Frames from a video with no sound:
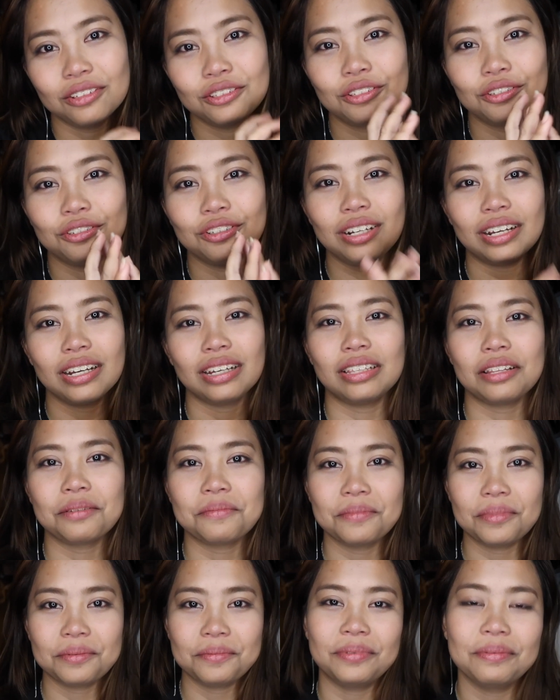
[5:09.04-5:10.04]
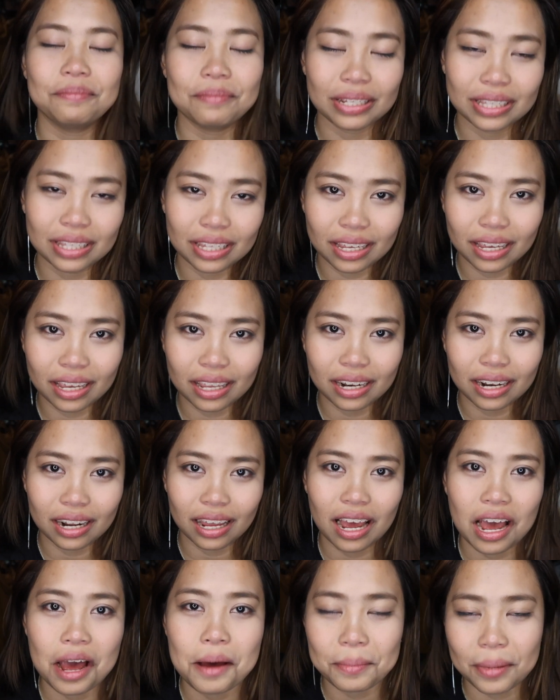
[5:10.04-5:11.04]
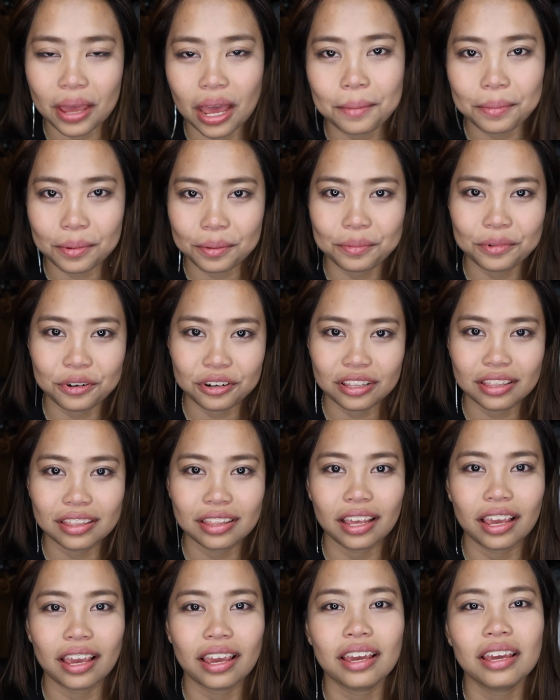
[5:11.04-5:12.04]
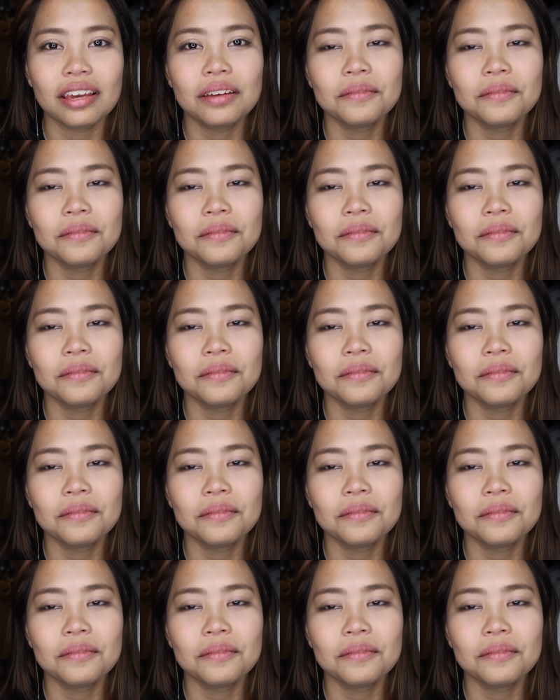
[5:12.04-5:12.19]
Gusto ko lang kitang batiin ng happy happy birthday.